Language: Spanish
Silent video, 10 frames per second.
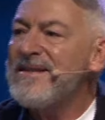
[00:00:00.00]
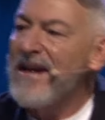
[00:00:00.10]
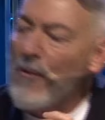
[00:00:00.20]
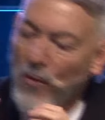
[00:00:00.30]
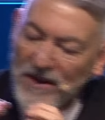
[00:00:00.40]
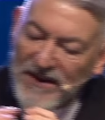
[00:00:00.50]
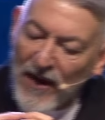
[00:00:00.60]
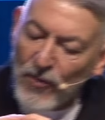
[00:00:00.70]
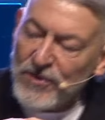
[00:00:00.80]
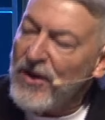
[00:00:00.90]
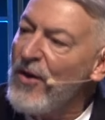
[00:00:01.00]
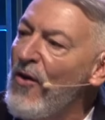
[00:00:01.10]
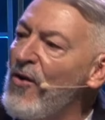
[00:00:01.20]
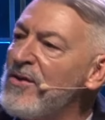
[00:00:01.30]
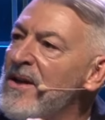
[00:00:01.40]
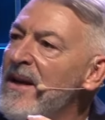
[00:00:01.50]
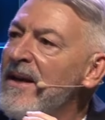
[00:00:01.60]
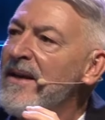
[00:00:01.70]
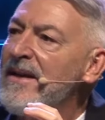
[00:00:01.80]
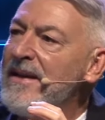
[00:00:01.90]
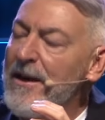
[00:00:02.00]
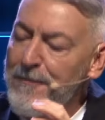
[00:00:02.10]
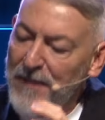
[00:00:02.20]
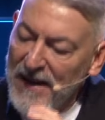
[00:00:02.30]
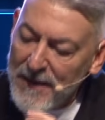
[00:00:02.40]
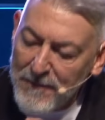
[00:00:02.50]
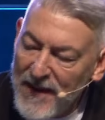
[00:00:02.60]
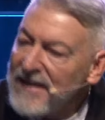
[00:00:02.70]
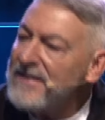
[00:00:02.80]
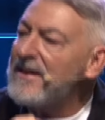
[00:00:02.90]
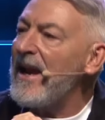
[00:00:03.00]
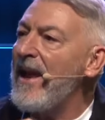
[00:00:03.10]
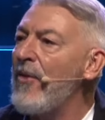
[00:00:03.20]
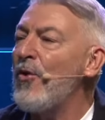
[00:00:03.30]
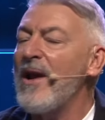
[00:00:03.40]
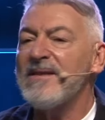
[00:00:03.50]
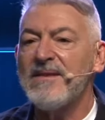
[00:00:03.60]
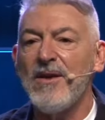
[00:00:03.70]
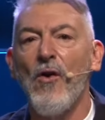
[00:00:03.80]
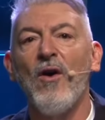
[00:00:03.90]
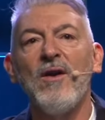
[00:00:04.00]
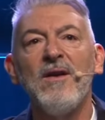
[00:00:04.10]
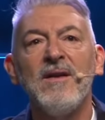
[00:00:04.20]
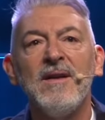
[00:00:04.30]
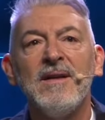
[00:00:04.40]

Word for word: se encuentra con Dios y experimenta la adoración,